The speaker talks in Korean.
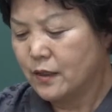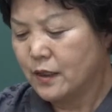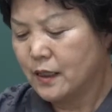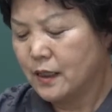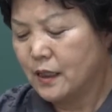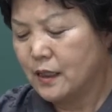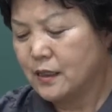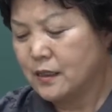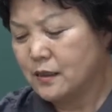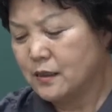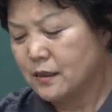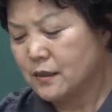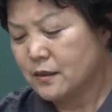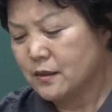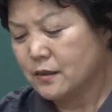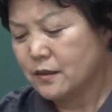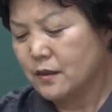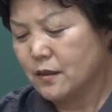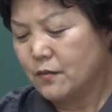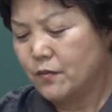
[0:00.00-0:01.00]
간에
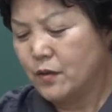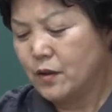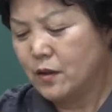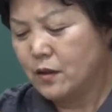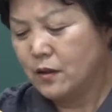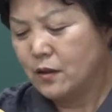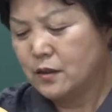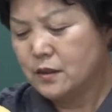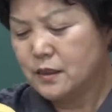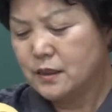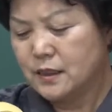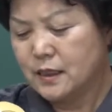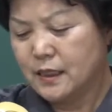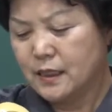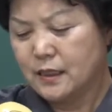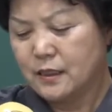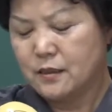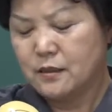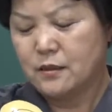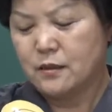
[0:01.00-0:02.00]
끊어져서
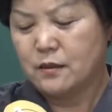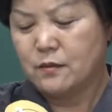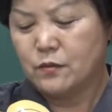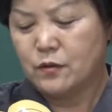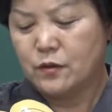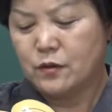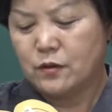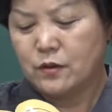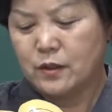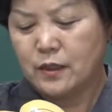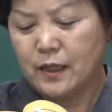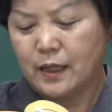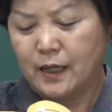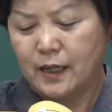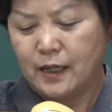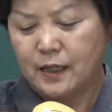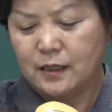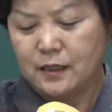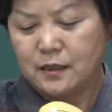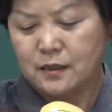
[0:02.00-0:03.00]
먼지라 그러므로
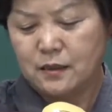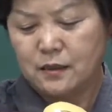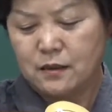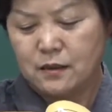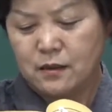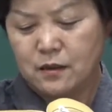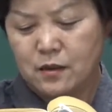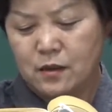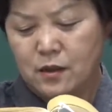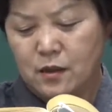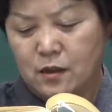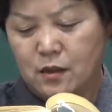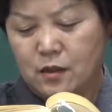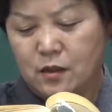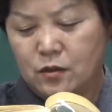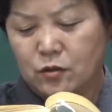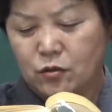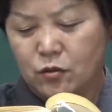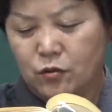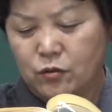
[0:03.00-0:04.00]
개득어
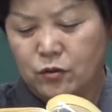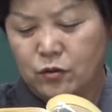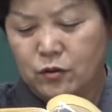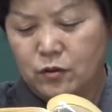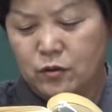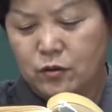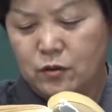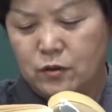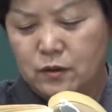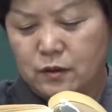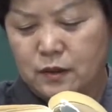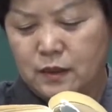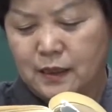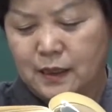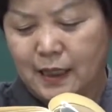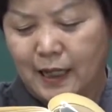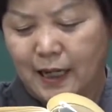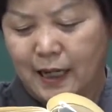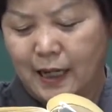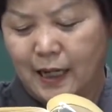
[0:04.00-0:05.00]
돈은
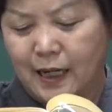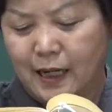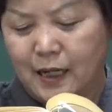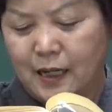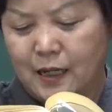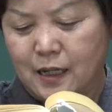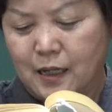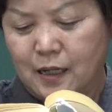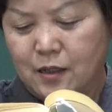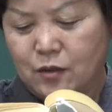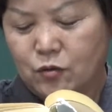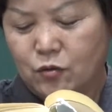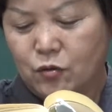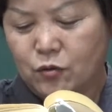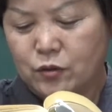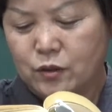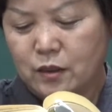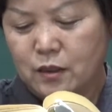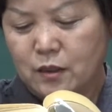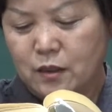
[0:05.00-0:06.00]
다
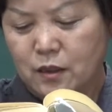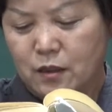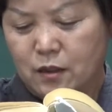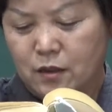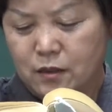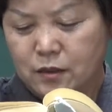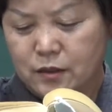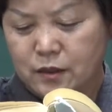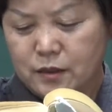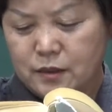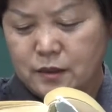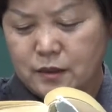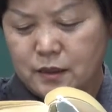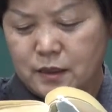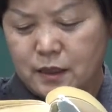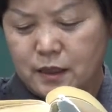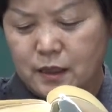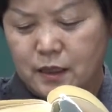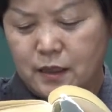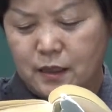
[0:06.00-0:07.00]
돈을
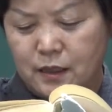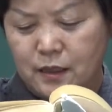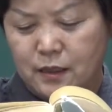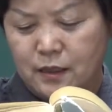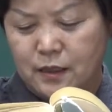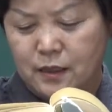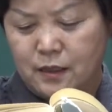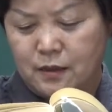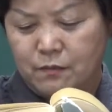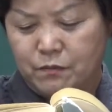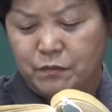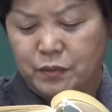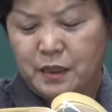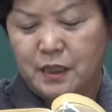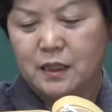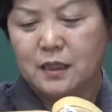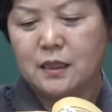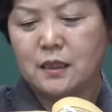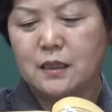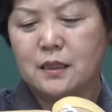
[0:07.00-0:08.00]
얻었으니
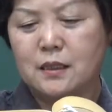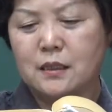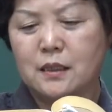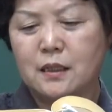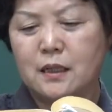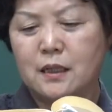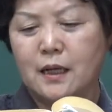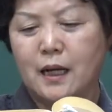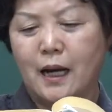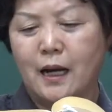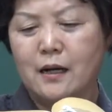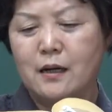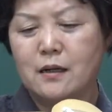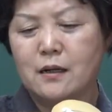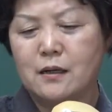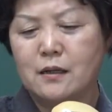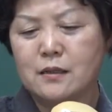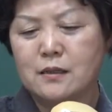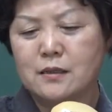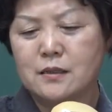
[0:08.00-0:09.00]
비특
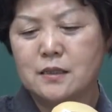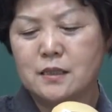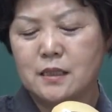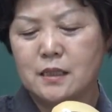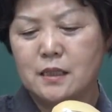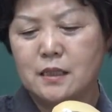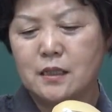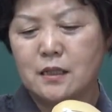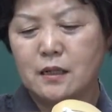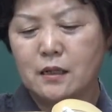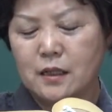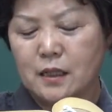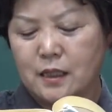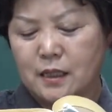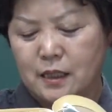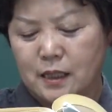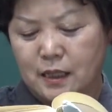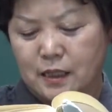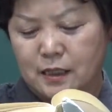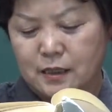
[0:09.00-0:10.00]
강건지
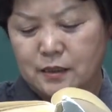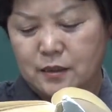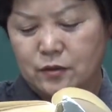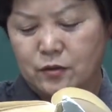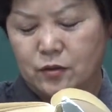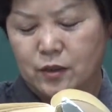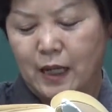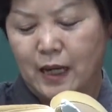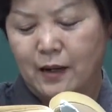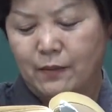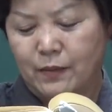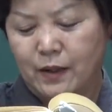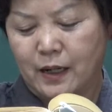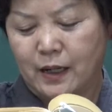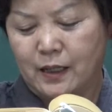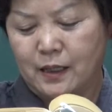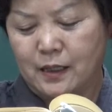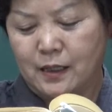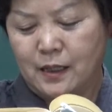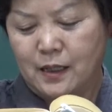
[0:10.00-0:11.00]
여기니 그저
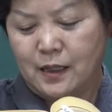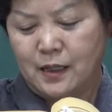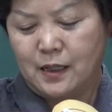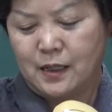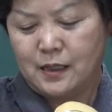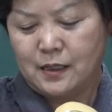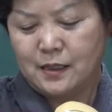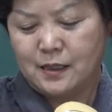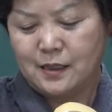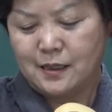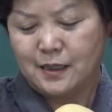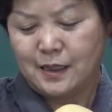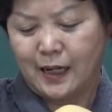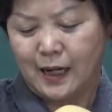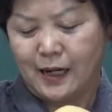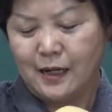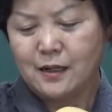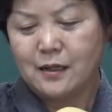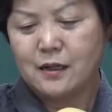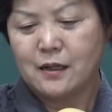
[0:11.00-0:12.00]
다만 그
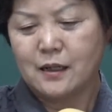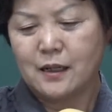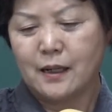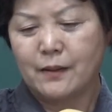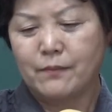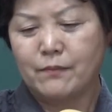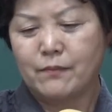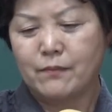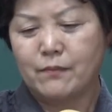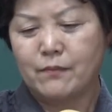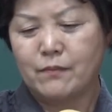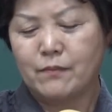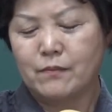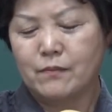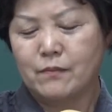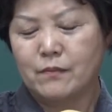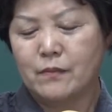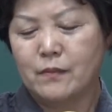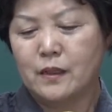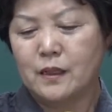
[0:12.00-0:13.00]

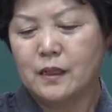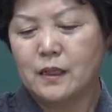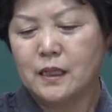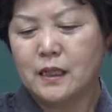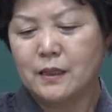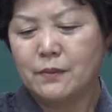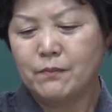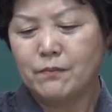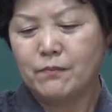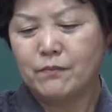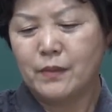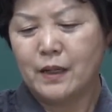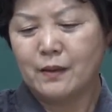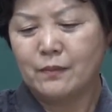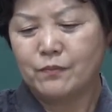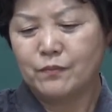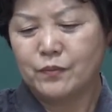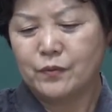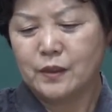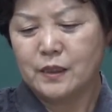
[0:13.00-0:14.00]
강건함
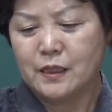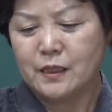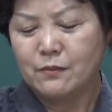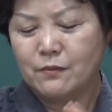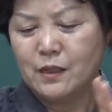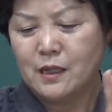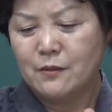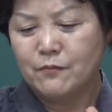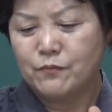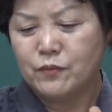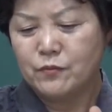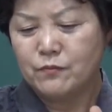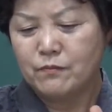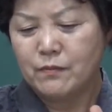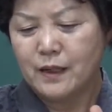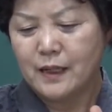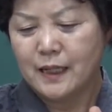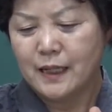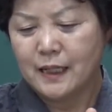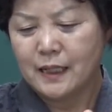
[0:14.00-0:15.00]
힘만 힘일
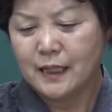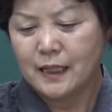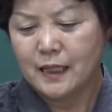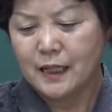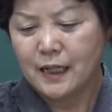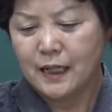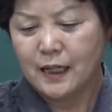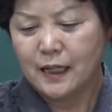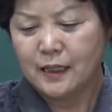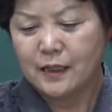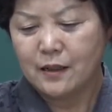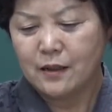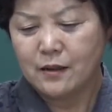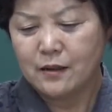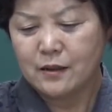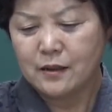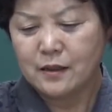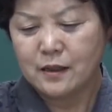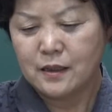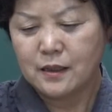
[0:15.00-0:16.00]
뿐만 아니라
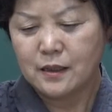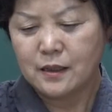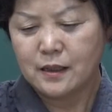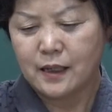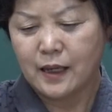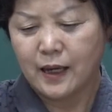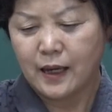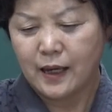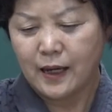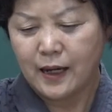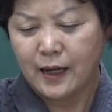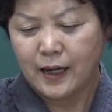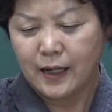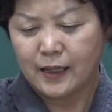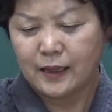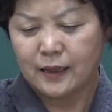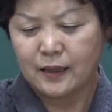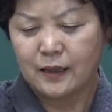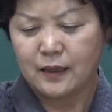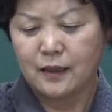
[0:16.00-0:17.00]
역기
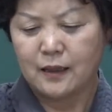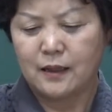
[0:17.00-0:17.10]
개한